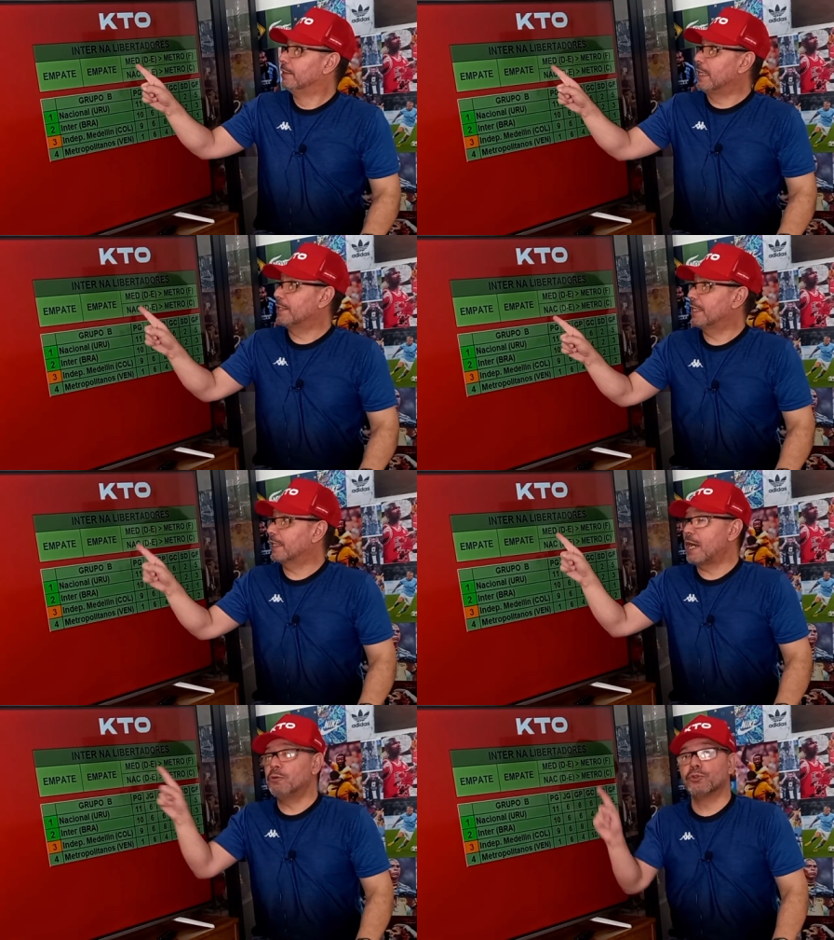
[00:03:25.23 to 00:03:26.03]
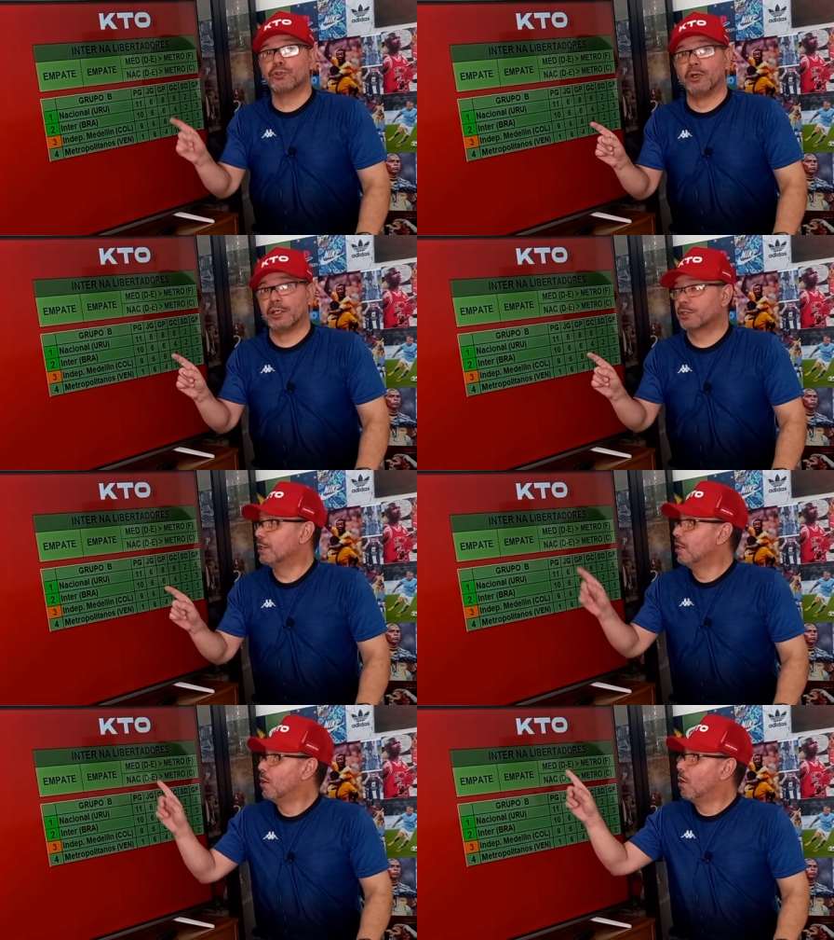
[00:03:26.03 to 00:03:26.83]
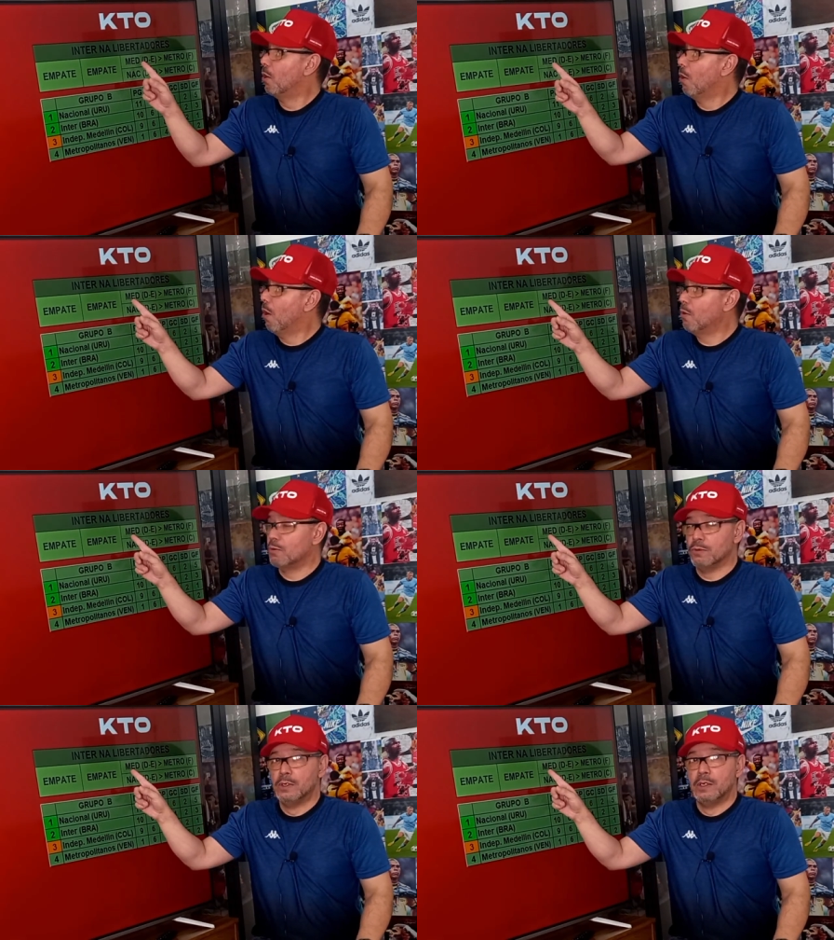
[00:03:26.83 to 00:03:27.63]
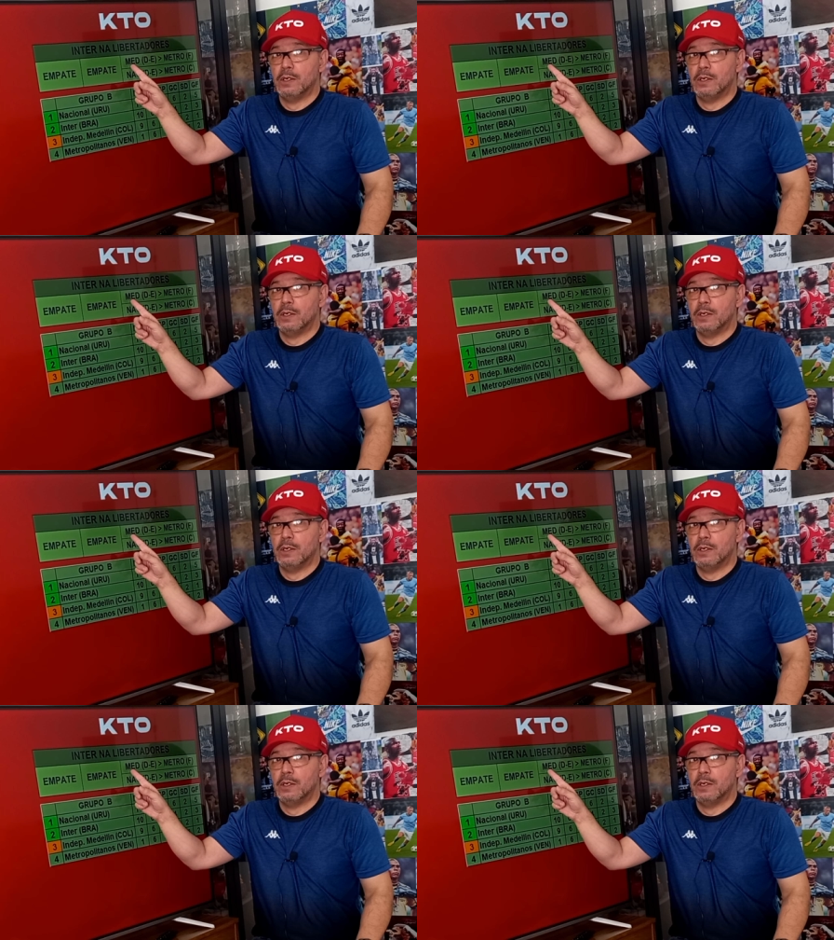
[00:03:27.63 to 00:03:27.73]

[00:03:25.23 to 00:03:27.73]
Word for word: Tem que secar um dos dois. Ou